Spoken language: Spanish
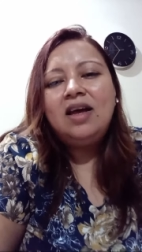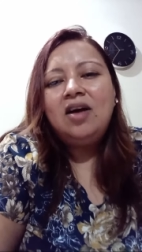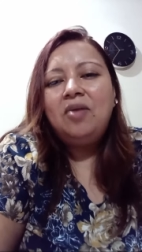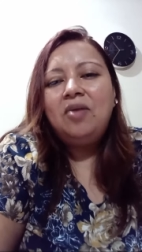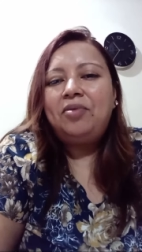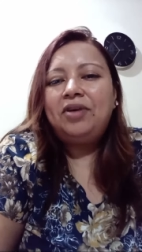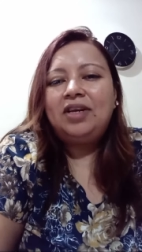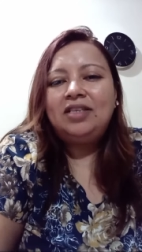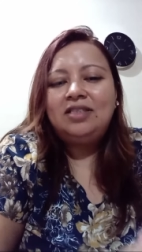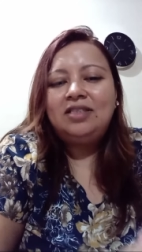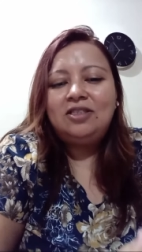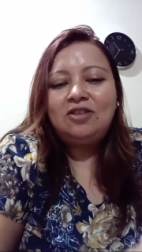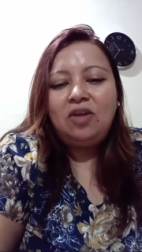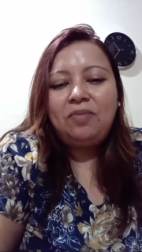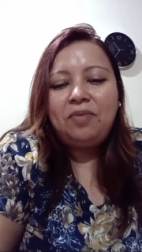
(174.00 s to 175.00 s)
Porque si
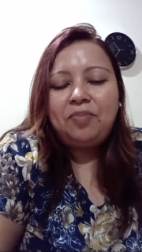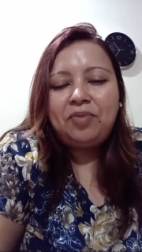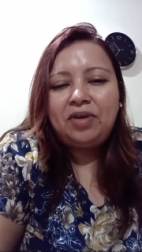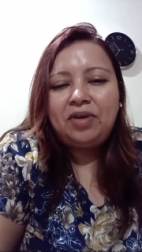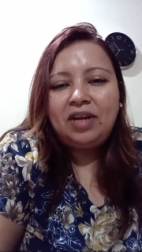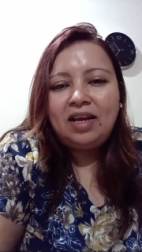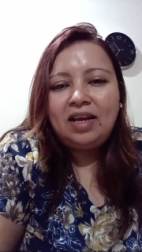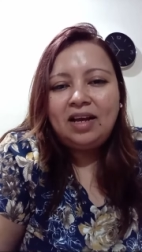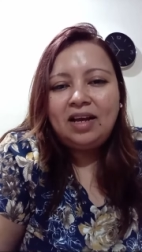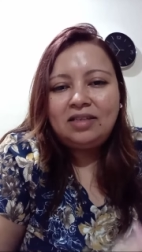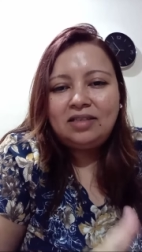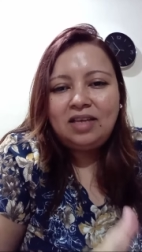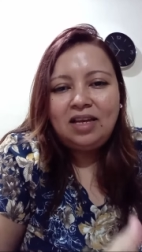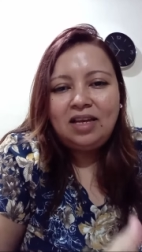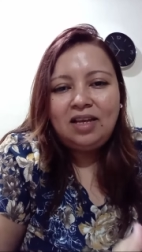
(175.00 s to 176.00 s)
solo me ponen
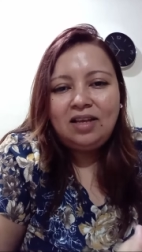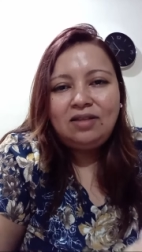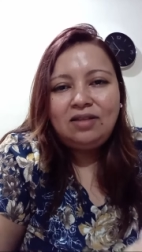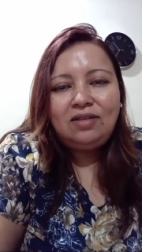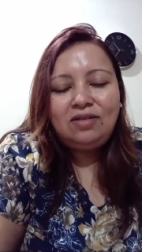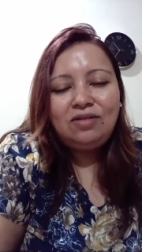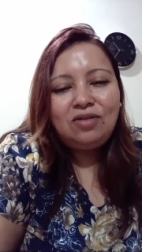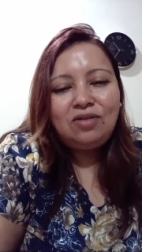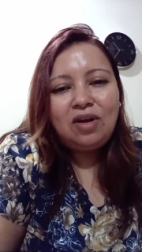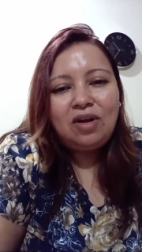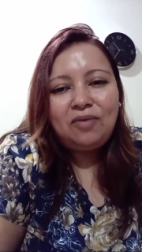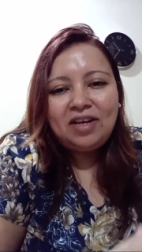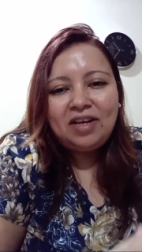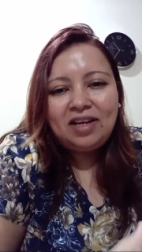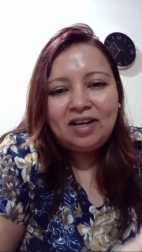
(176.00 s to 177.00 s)
así, no le
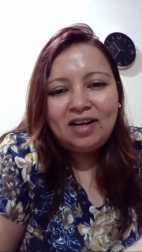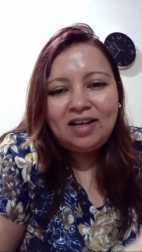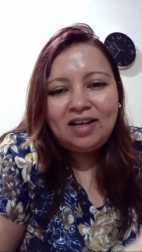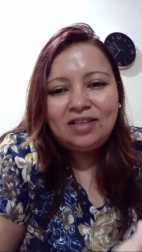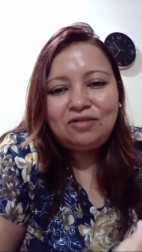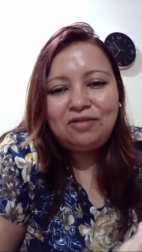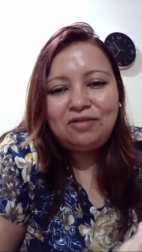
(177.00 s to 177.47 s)
voy a hacer caso.